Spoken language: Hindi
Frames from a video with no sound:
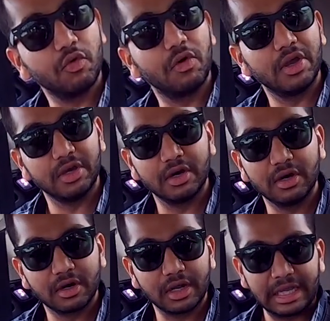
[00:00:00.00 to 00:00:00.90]
ओवर
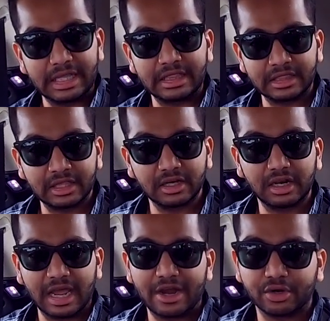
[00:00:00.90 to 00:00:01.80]
हियर इन द
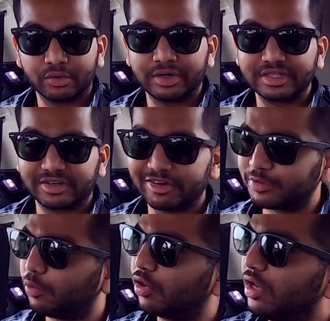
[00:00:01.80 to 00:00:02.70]
लैंड रोड डिस्कवरी
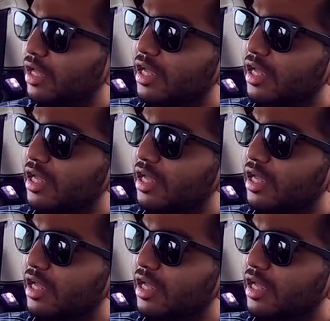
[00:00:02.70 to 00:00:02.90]
स्पोर्ट